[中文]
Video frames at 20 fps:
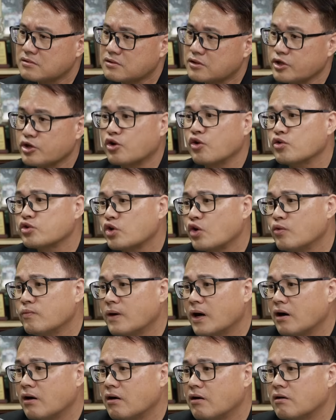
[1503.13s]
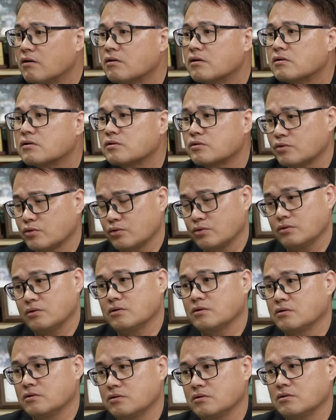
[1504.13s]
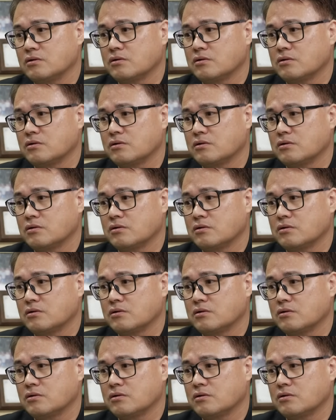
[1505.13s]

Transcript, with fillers: 可以沟通嘛？沟沟通嘛？哈，